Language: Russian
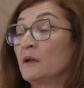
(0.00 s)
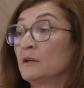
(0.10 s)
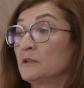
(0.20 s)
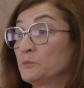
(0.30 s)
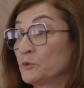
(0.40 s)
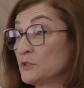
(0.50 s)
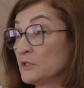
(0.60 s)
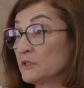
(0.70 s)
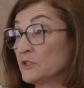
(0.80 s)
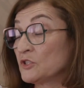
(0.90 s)
э, по
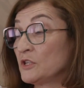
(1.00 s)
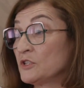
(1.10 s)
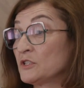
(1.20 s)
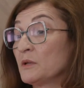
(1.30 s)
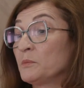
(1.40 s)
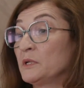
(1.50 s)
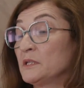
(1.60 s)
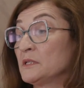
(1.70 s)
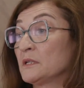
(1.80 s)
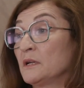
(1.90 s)
ссылке «Жилищная
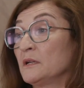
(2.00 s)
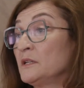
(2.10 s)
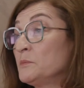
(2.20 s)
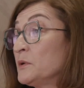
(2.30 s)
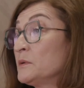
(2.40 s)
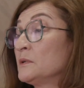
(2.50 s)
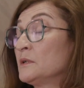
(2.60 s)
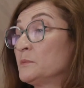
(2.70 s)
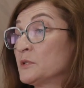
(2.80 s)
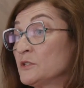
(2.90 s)
политика»,
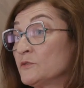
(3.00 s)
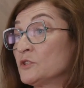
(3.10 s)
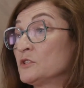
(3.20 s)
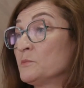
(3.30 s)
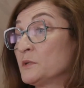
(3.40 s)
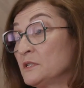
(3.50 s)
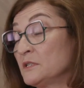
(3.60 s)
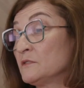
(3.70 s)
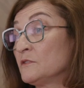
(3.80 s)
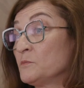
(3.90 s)
либо обратившись
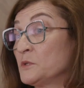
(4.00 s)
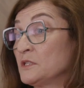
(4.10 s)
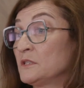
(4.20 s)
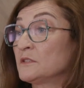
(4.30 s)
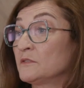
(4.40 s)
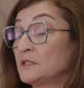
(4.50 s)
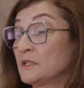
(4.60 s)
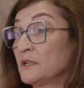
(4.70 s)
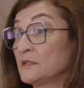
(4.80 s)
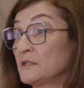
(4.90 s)
непосредственно в Министерство
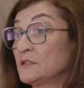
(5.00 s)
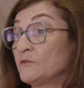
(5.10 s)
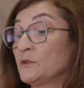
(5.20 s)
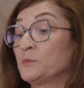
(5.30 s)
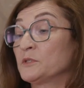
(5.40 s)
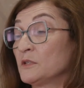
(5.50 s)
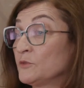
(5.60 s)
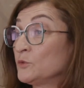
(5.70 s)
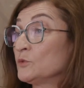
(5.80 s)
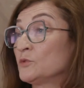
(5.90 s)
строительства по
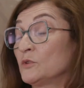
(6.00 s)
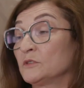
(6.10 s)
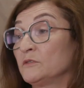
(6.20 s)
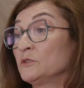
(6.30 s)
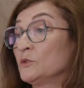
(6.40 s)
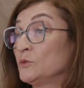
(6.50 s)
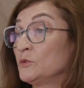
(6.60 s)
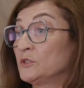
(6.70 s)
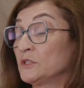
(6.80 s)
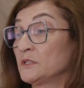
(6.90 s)
телефону 42
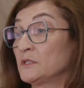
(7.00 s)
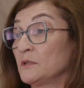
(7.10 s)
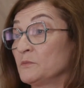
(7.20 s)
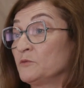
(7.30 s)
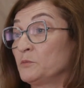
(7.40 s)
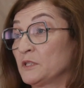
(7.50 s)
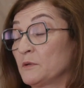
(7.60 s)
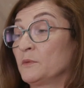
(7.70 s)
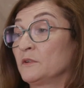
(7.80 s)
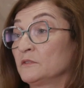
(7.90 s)
0037 в
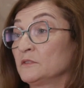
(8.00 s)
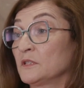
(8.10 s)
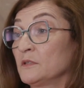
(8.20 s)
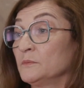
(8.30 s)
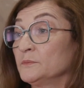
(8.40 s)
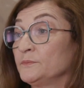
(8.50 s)
Петропавловске.